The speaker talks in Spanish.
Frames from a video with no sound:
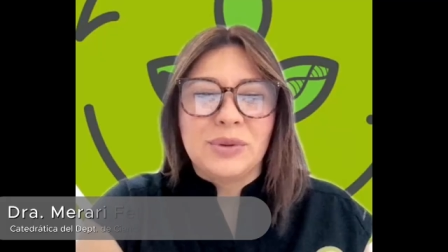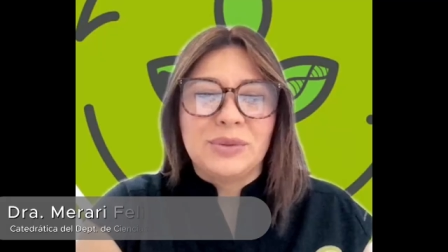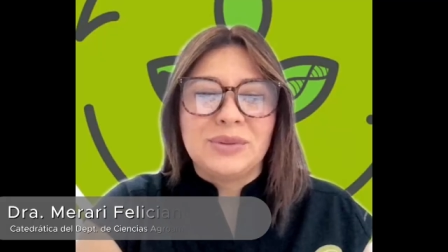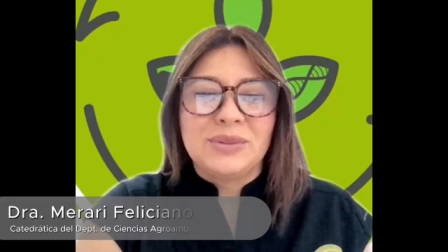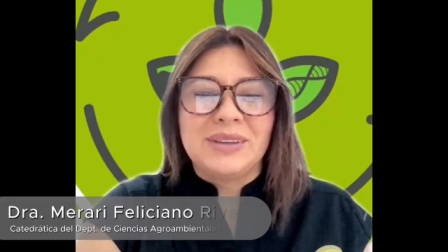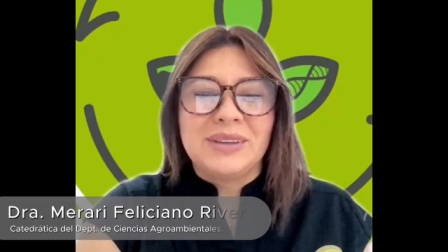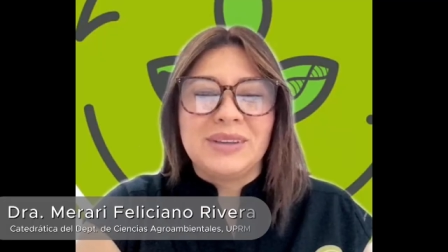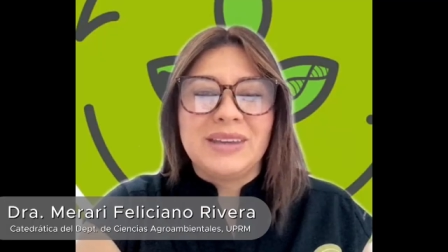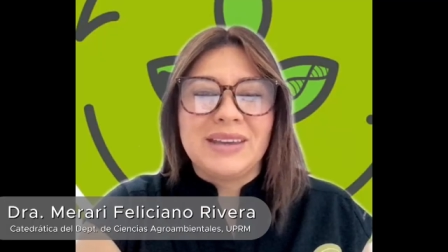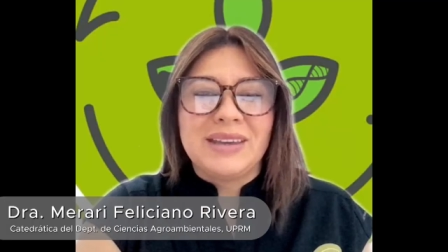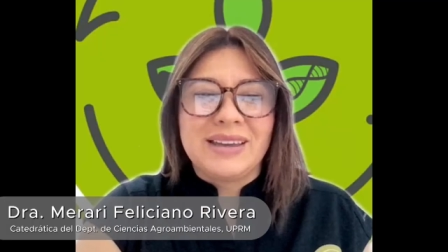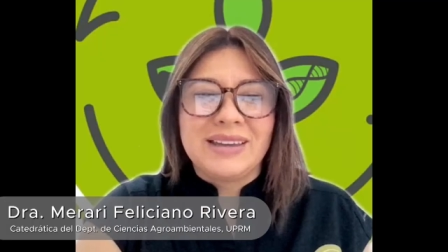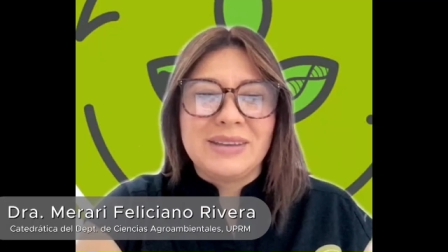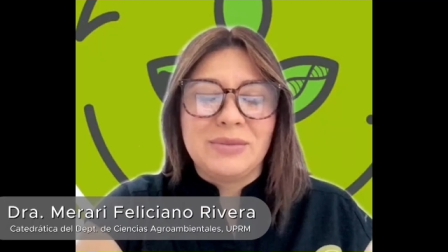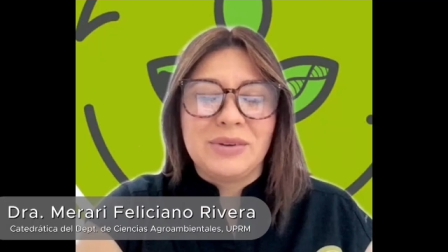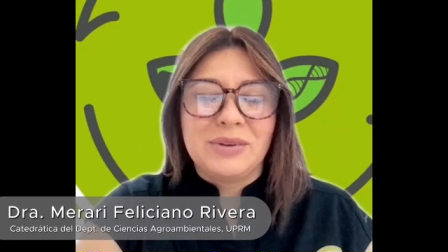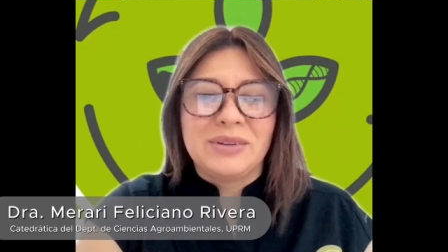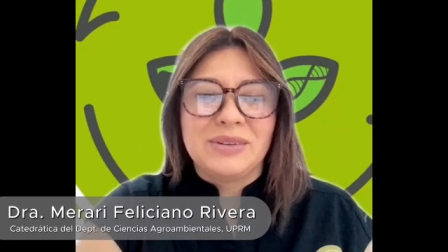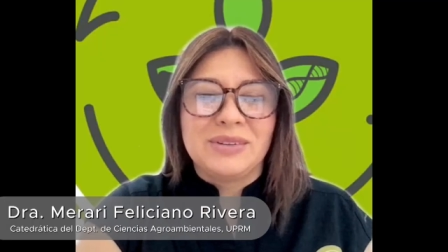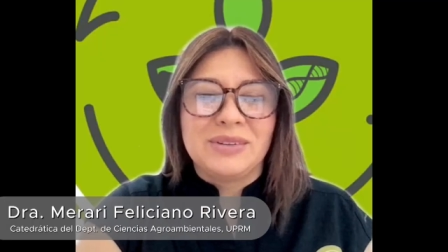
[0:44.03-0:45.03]
Buenos días
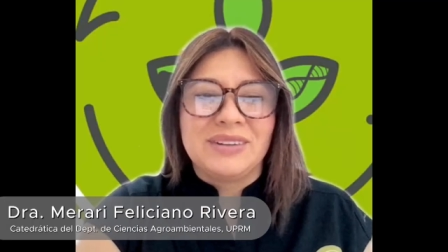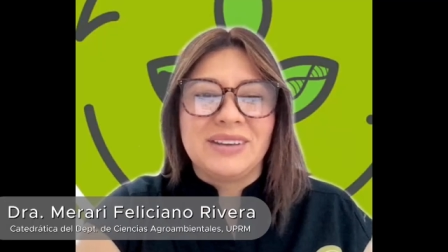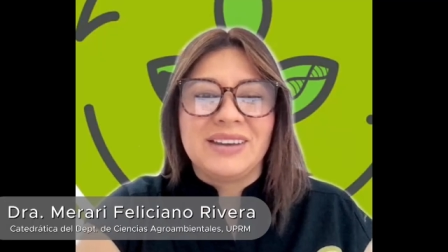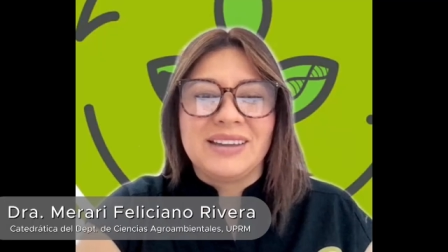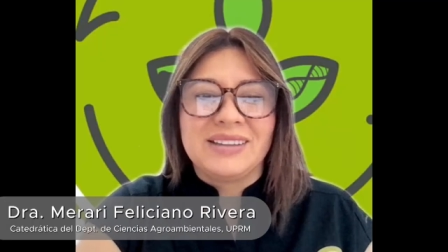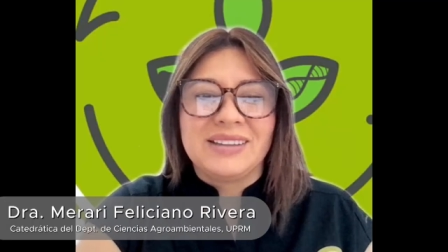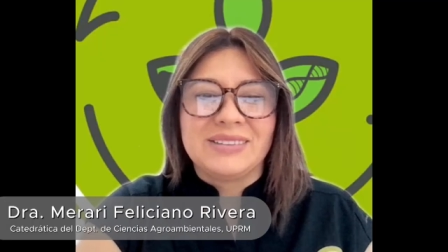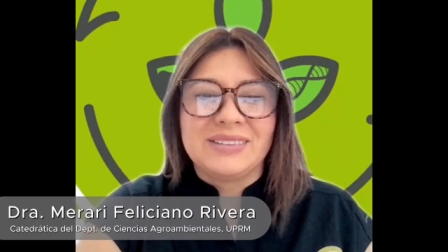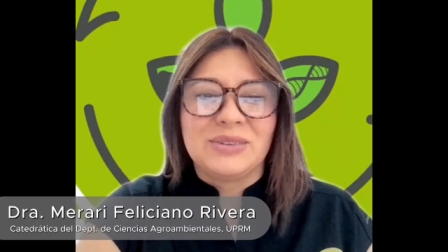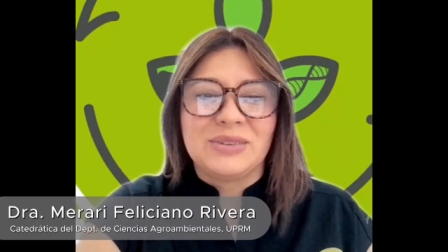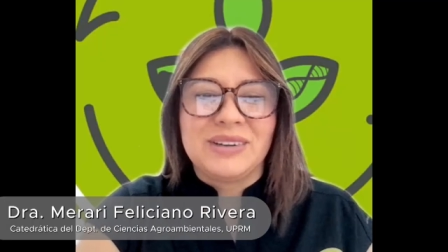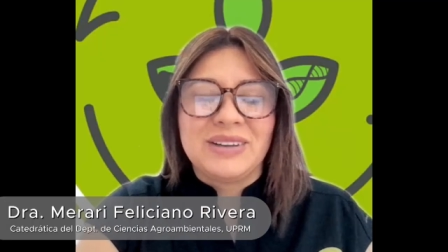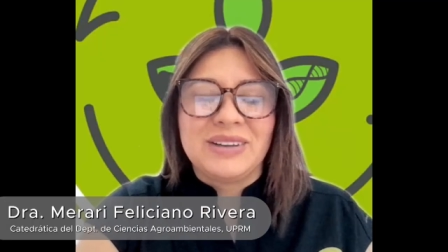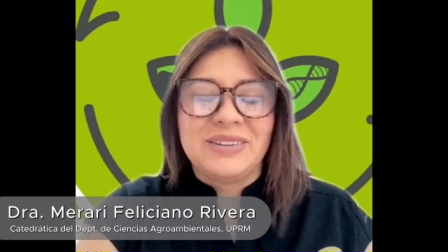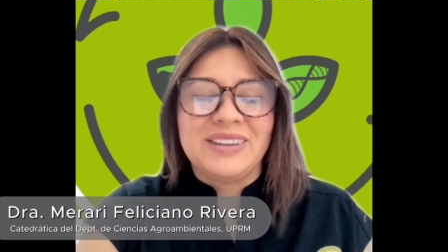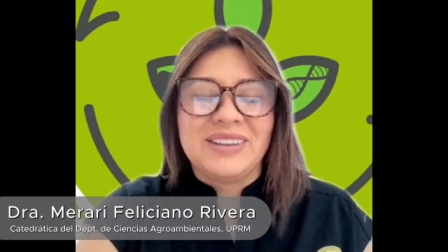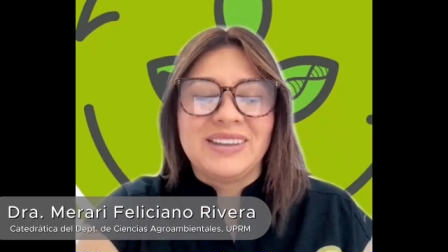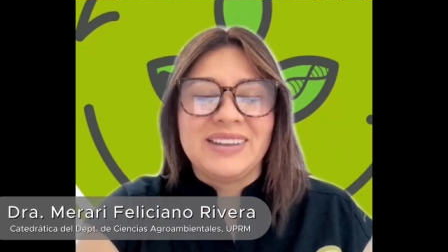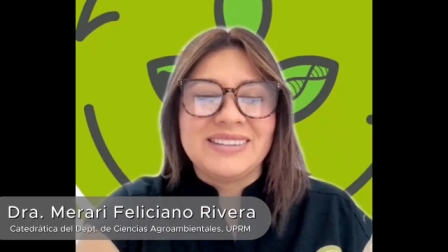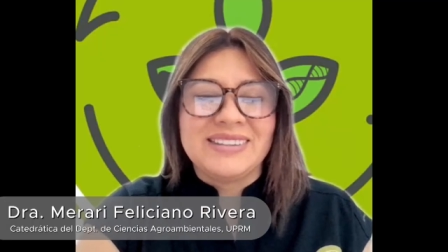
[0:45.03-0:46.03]
y buenos días a toda
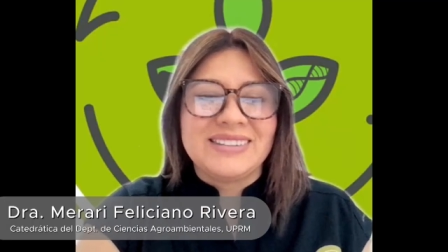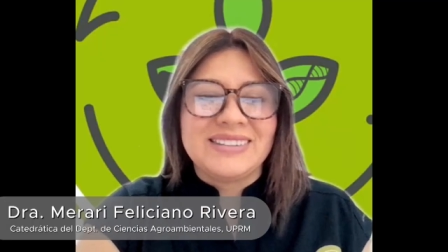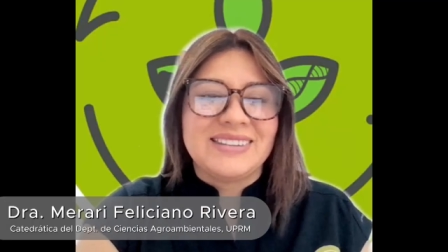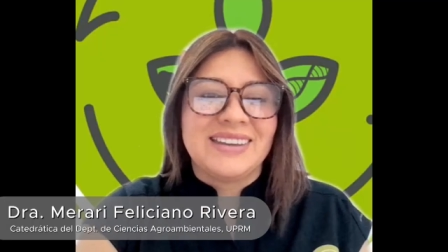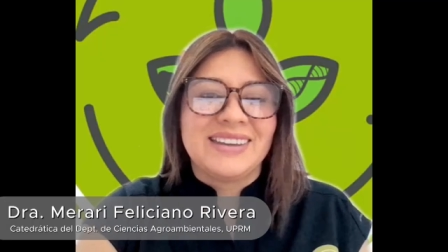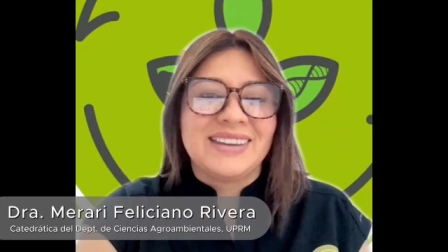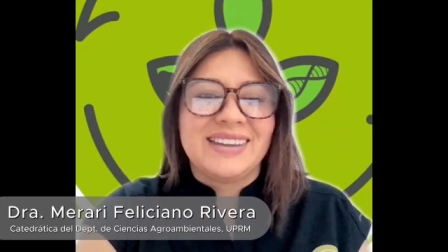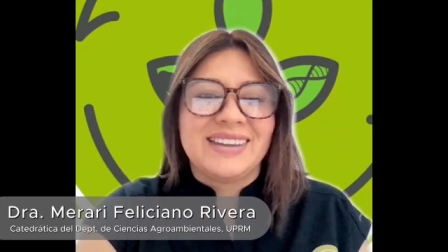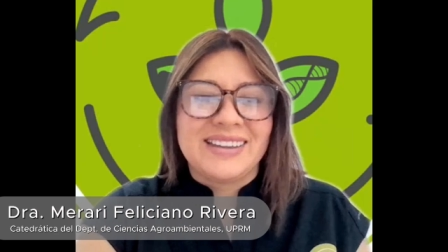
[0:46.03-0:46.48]
la audiencia y